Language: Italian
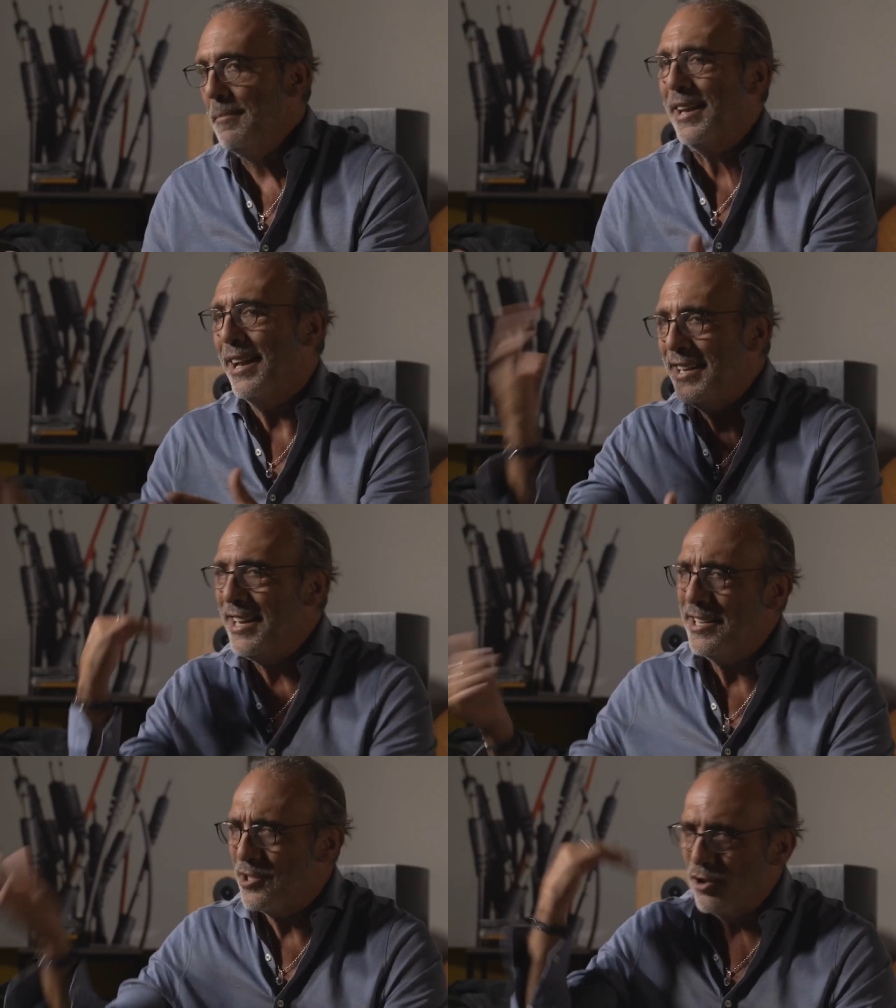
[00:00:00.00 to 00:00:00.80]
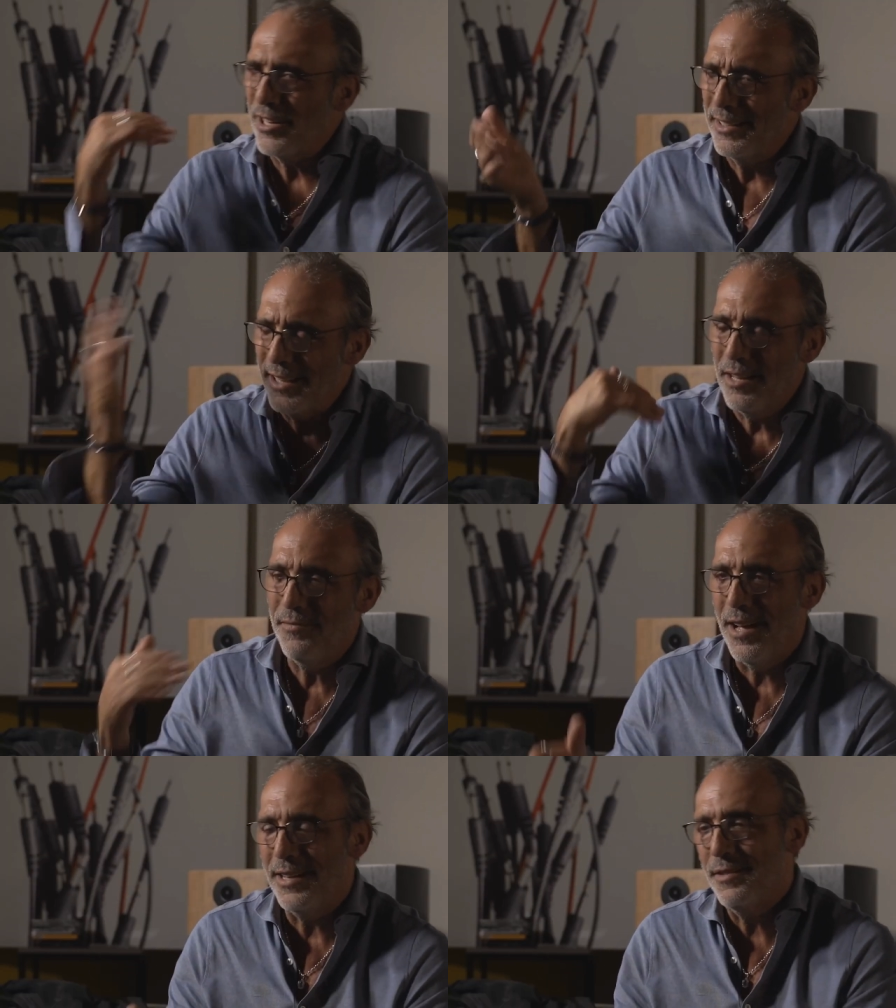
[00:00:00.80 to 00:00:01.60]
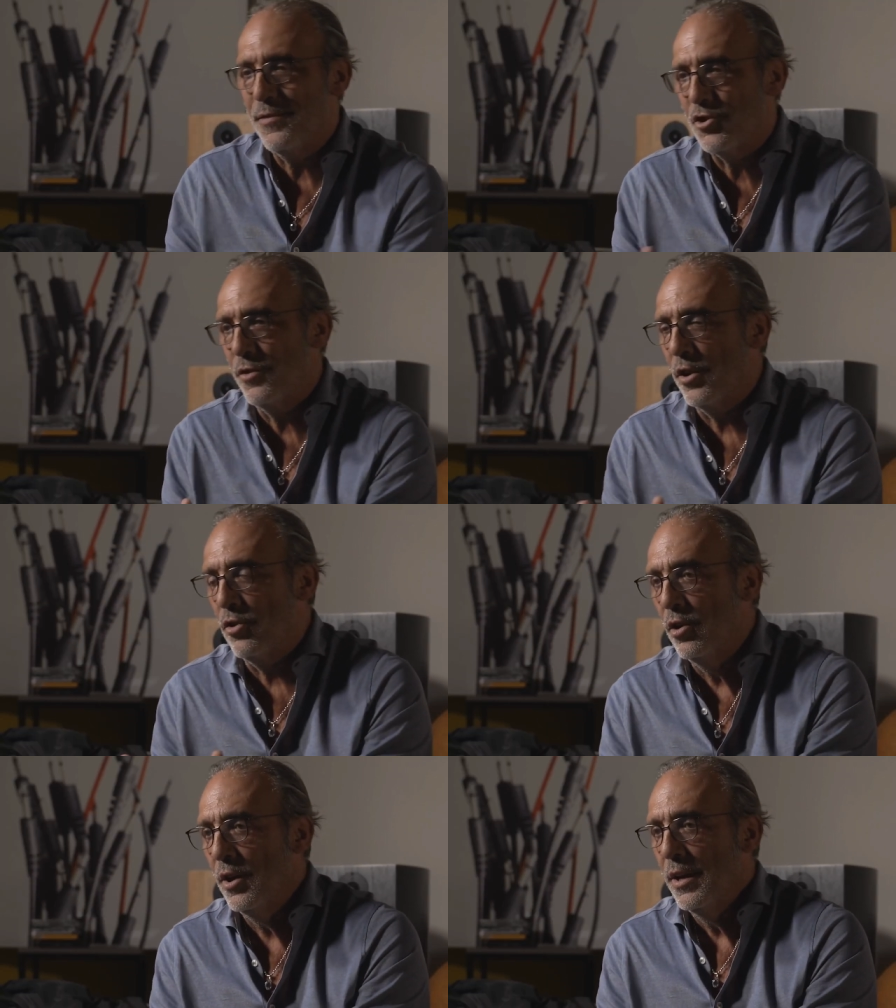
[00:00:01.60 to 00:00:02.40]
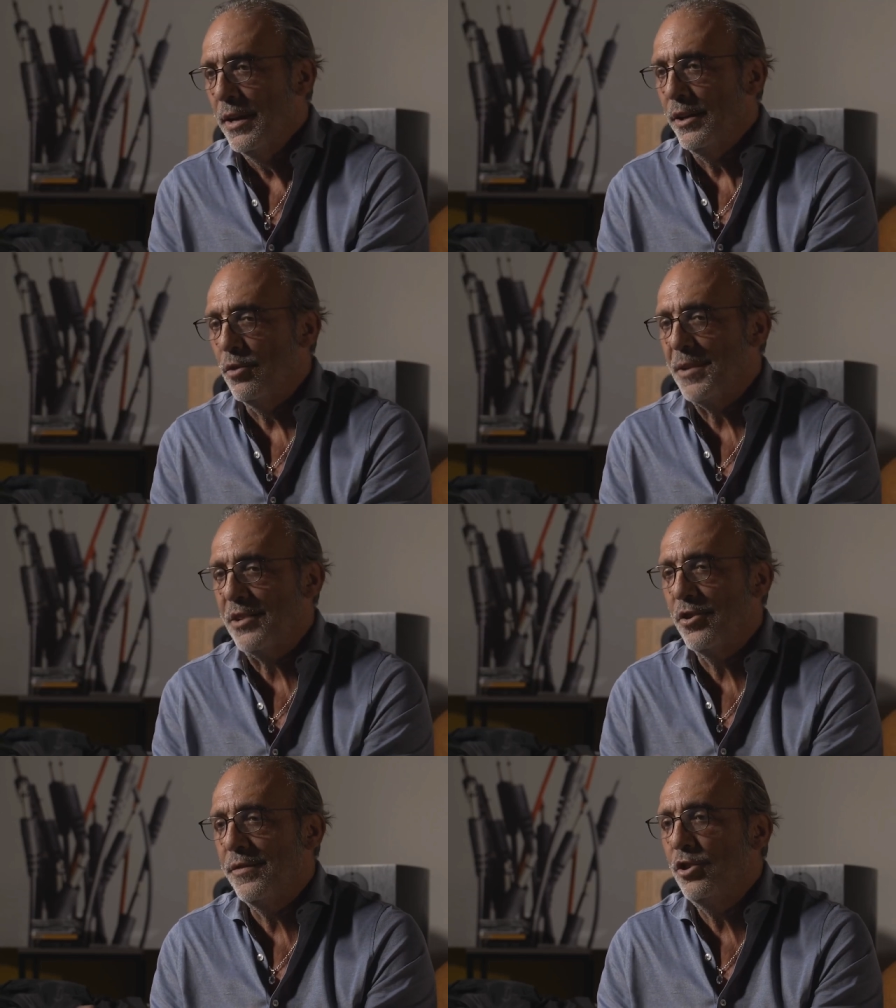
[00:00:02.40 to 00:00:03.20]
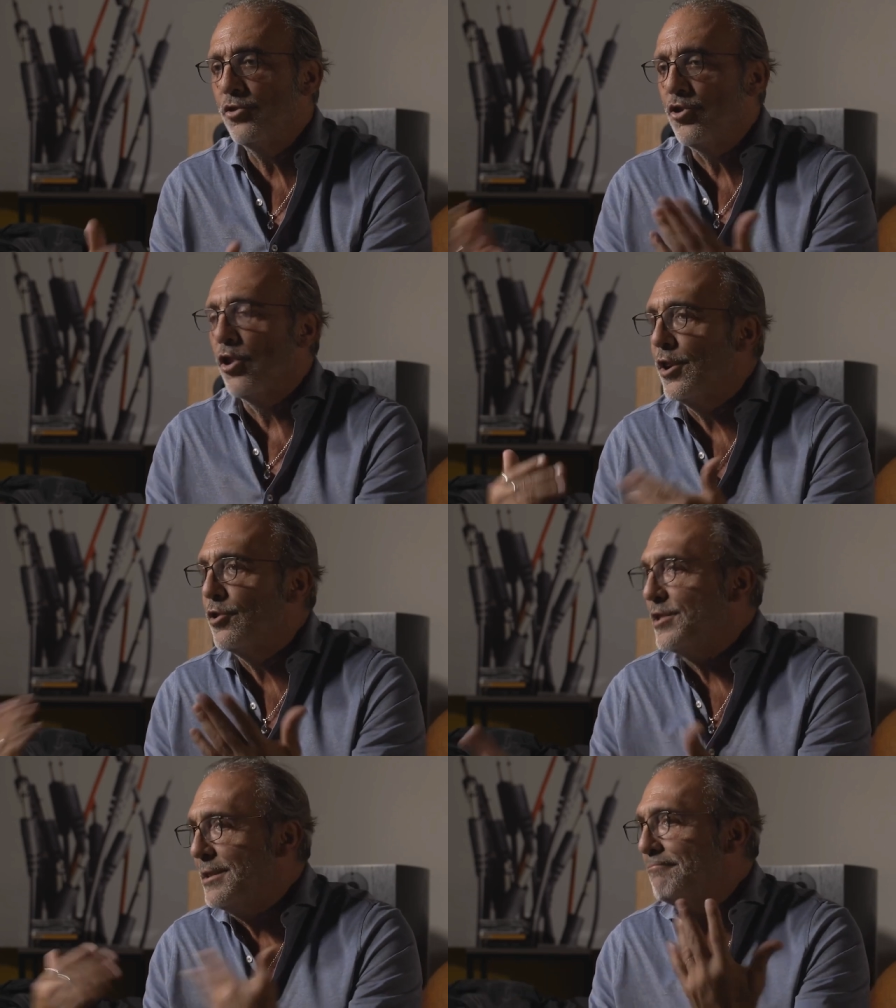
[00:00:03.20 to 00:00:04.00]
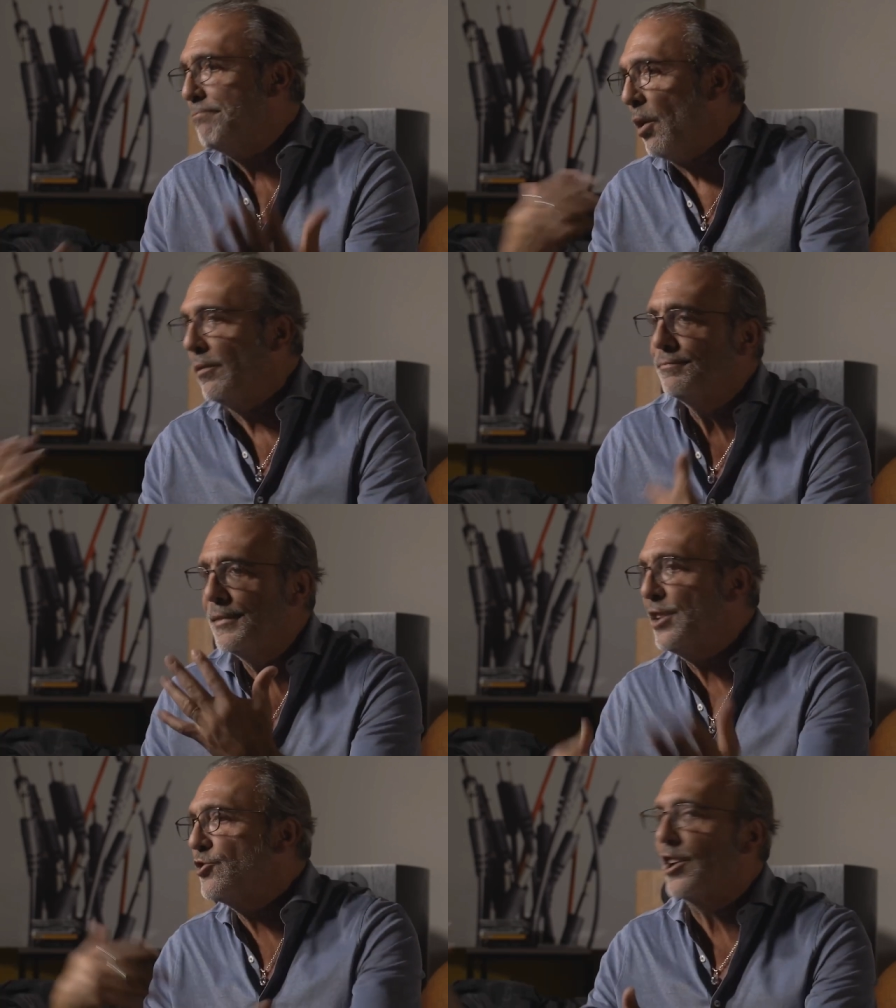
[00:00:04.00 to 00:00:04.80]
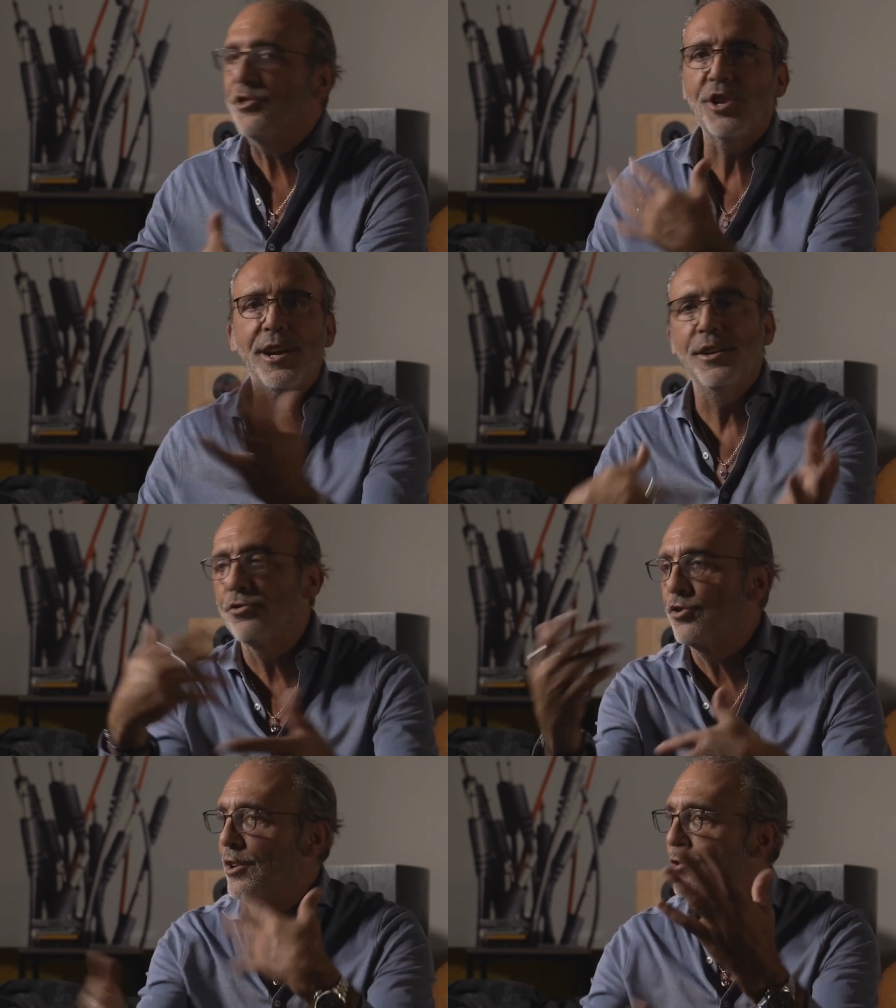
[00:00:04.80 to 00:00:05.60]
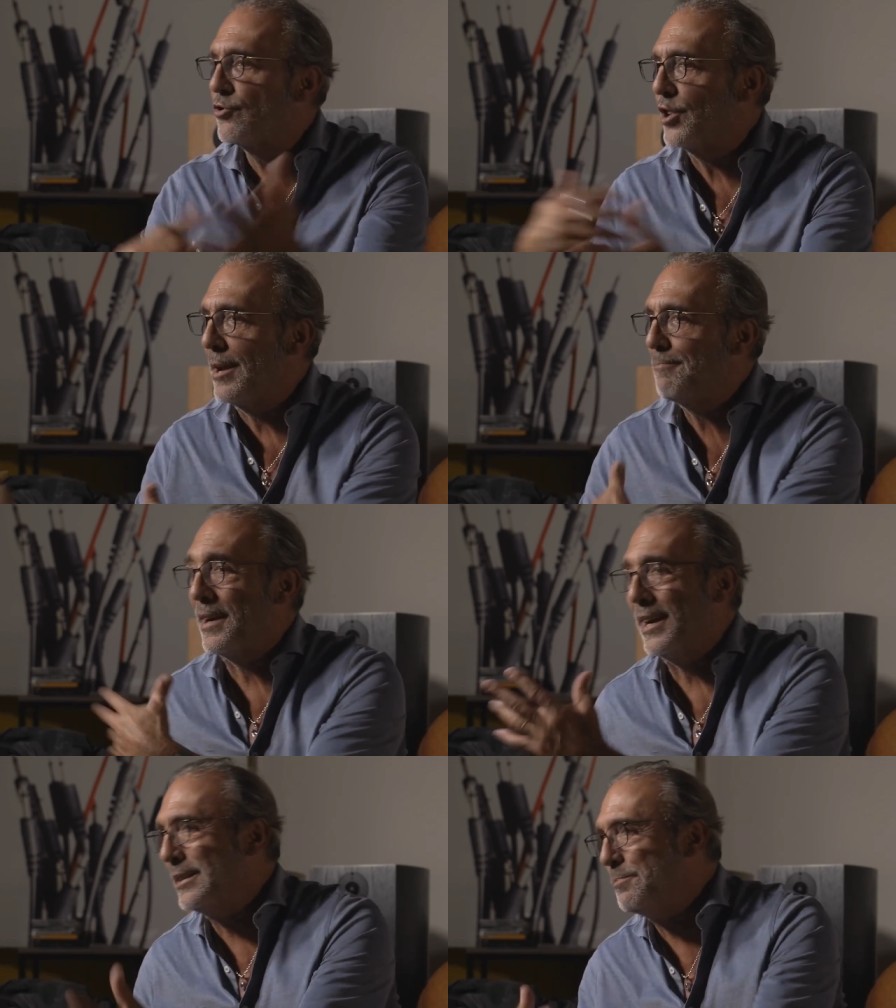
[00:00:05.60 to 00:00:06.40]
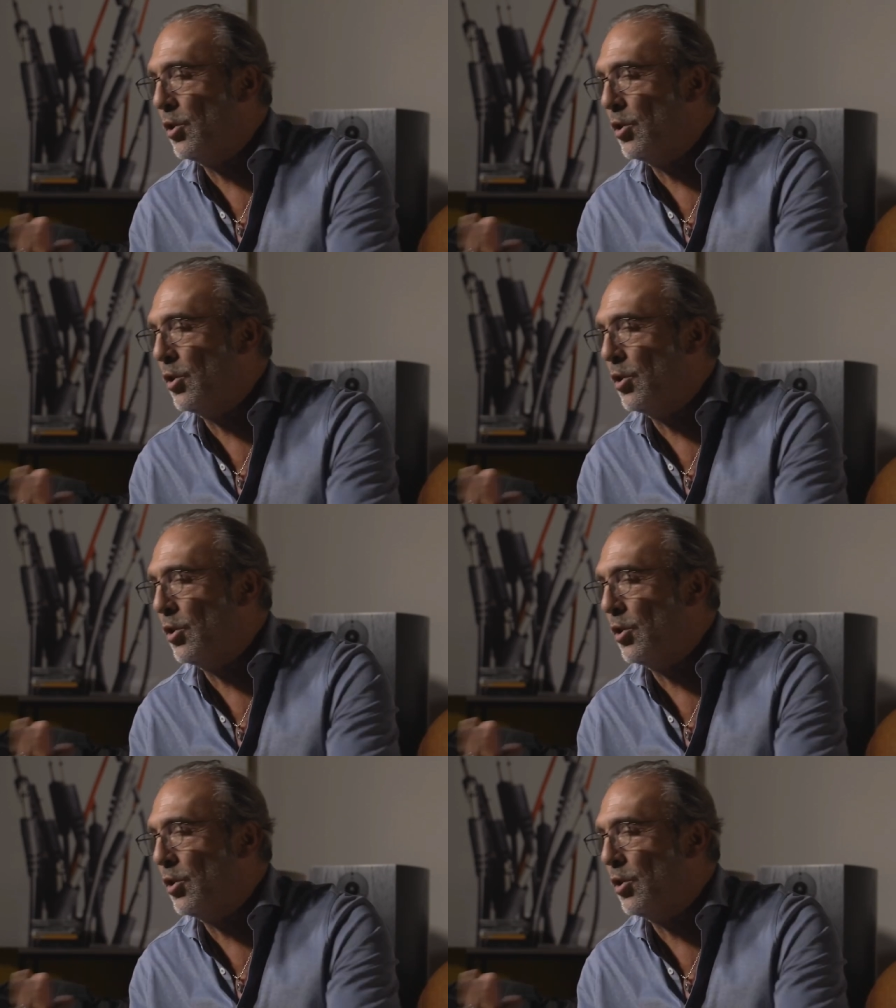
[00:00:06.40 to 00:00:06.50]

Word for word: perché all'inizio, tanti anni fa, si facevano i doppiaggi dei videogiochi così, un po' chi c'è c'è, chi non c'è non c'è, pagati